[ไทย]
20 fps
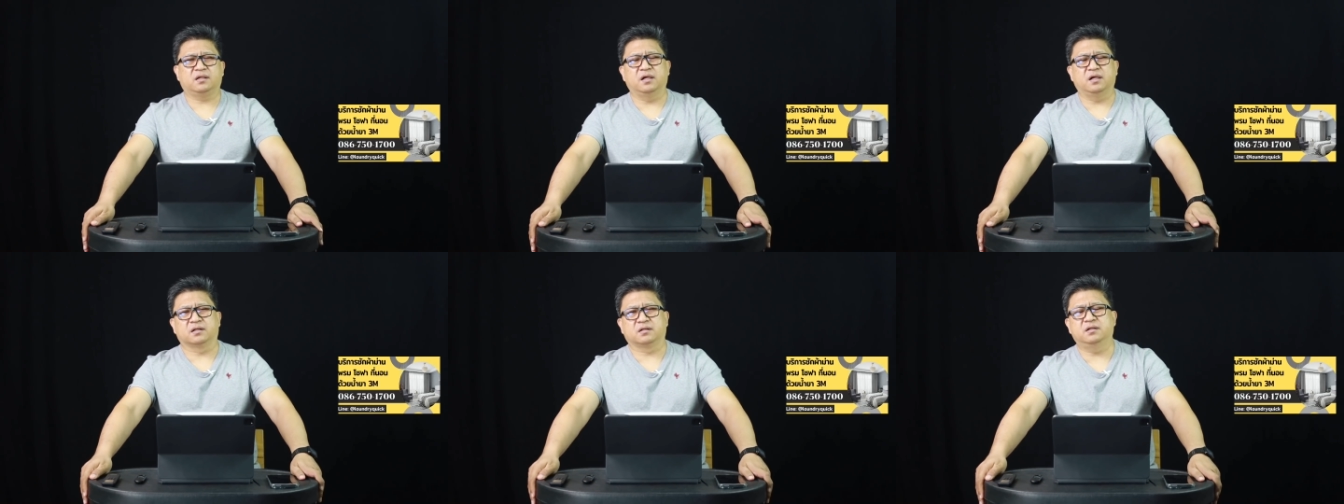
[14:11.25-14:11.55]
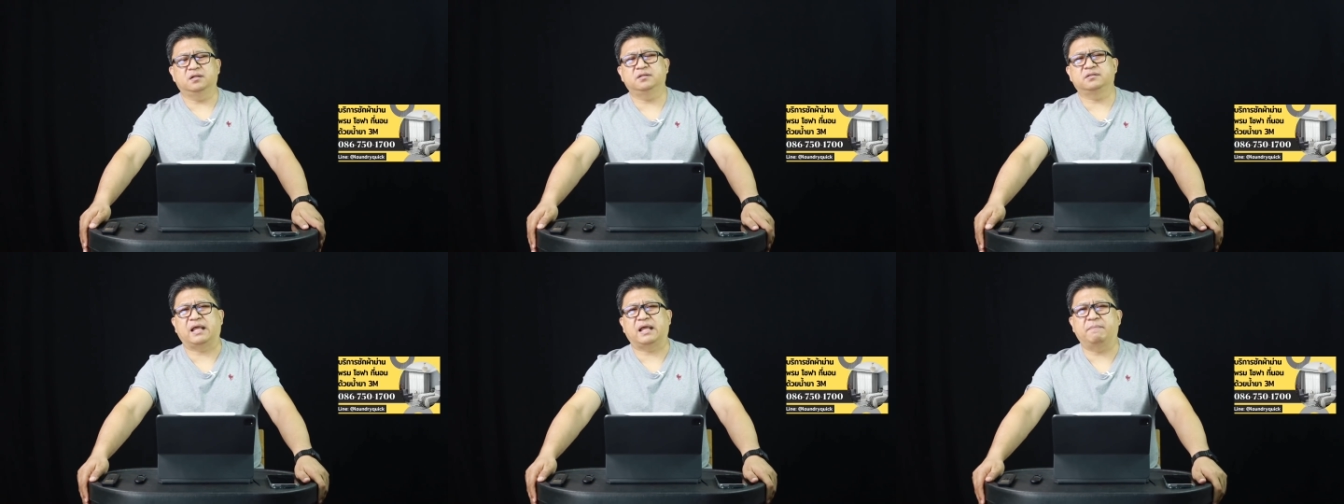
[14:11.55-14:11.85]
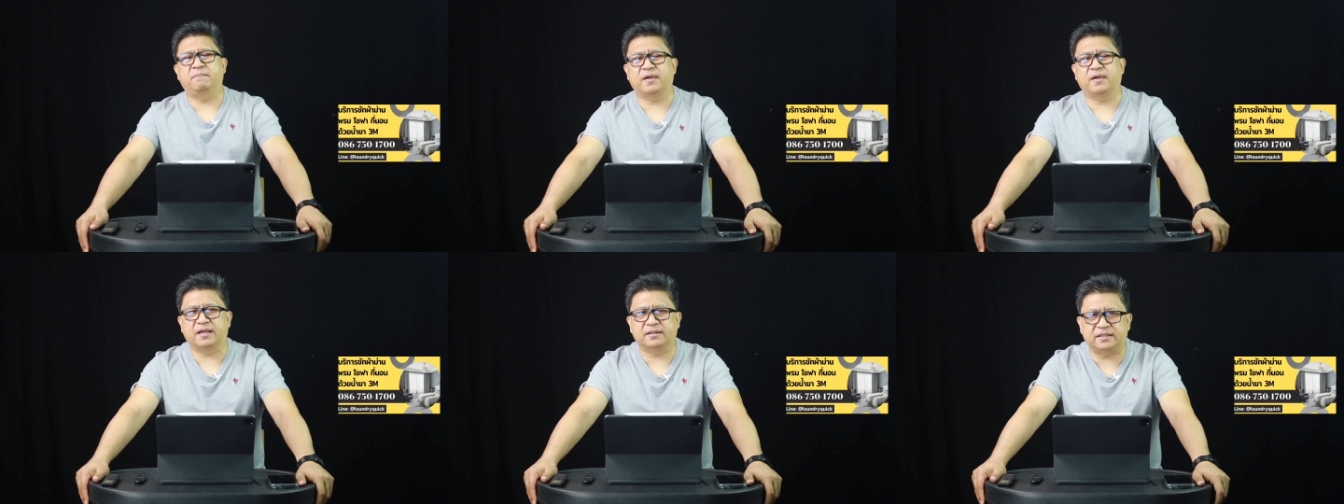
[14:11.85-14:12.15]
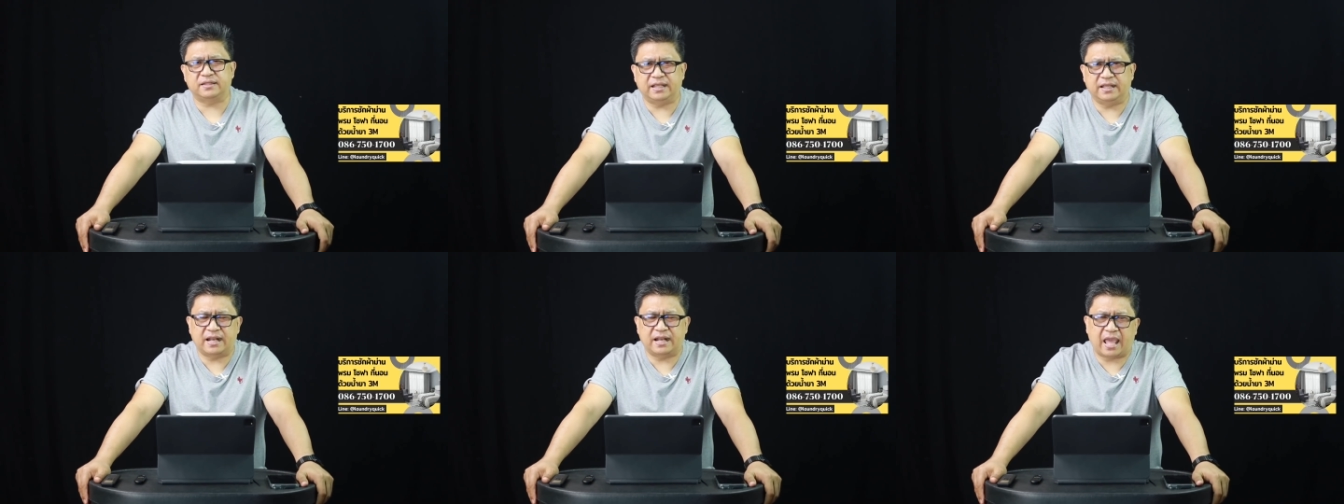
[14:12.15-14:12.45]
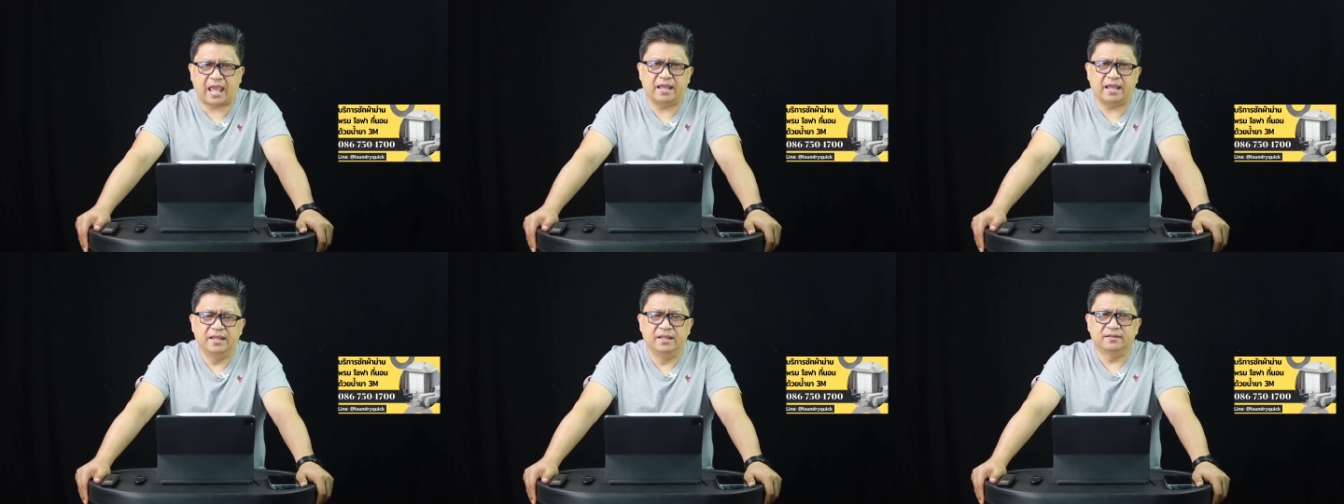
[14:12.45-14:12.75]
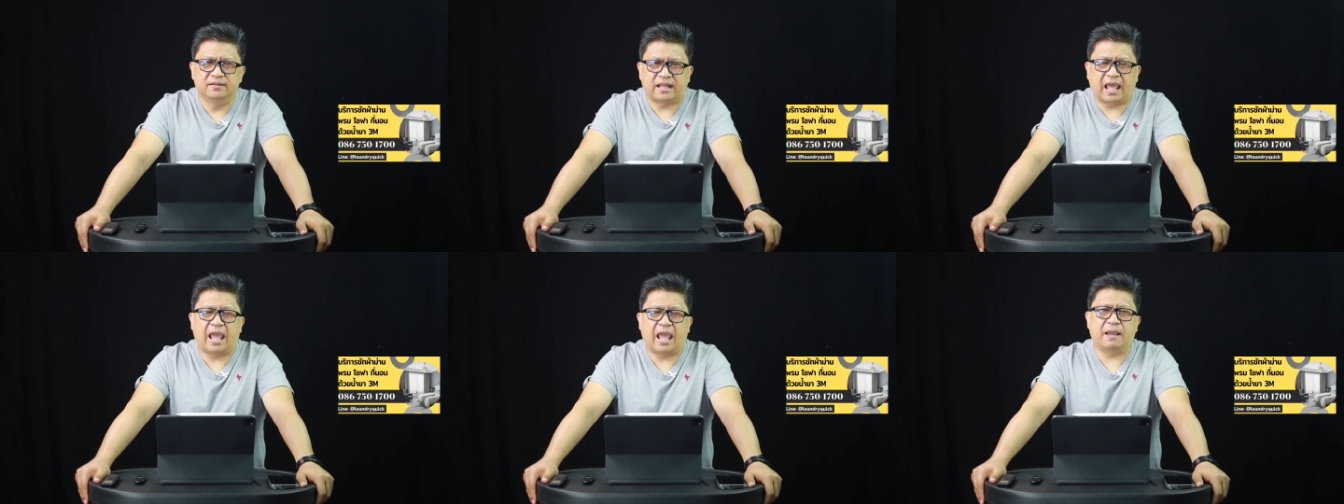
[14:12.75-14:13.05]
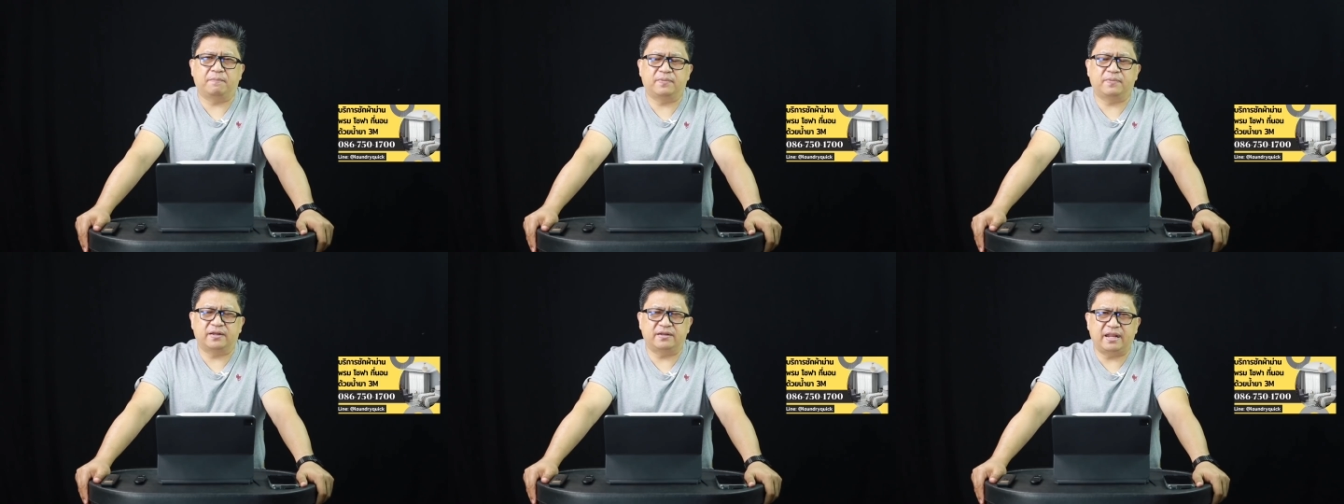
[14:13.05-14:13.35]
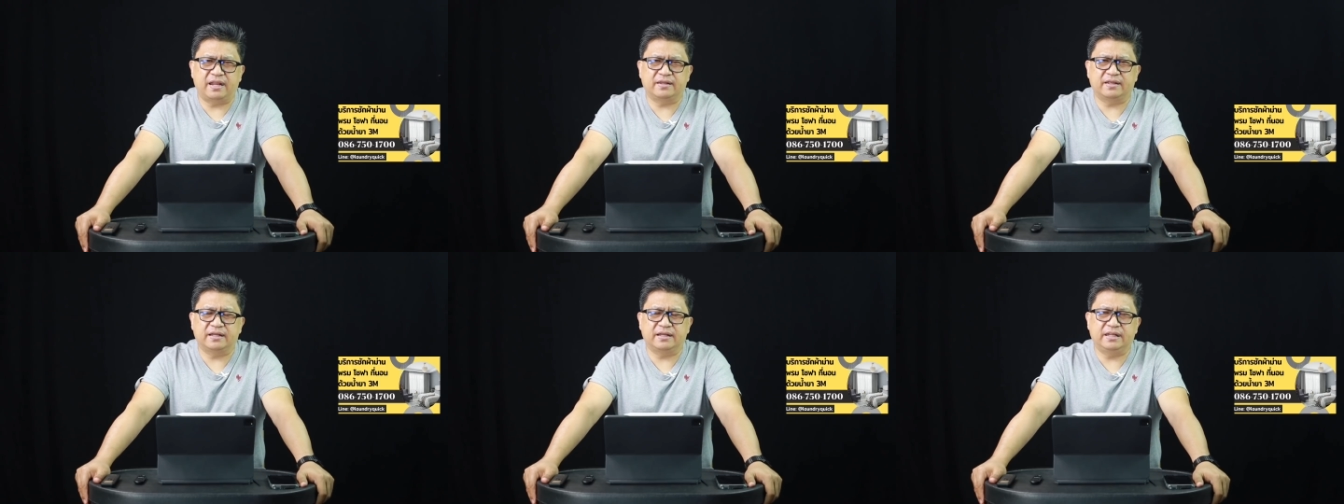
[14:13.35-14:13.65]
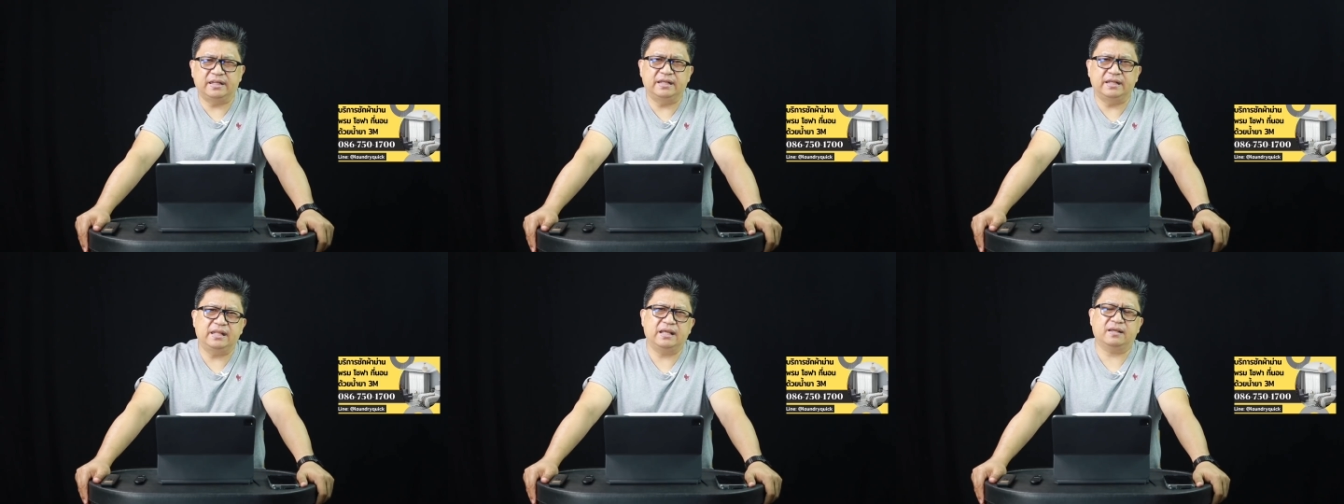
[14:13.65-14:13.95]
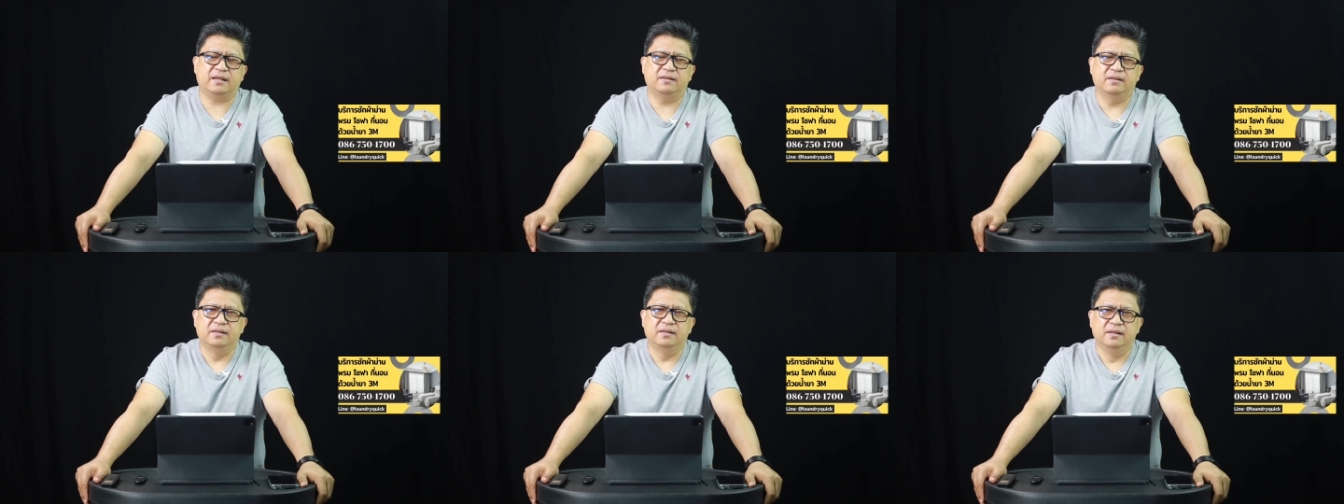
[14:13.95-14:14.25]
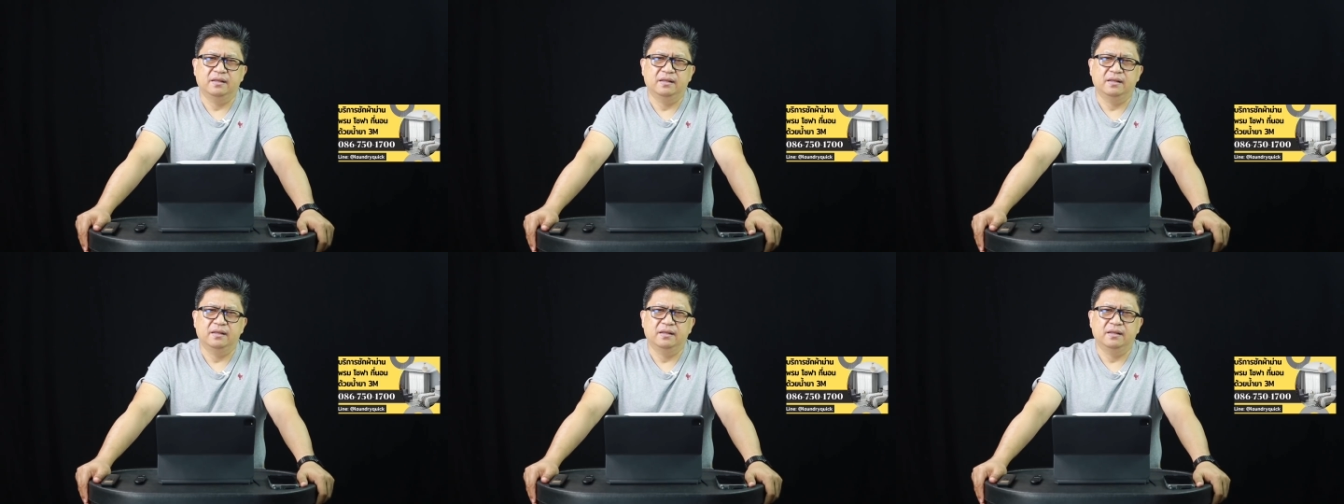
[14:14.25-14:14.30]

เกิดขึ้นตามปกติแหละ แต่ประเด็นคดีเนี้ย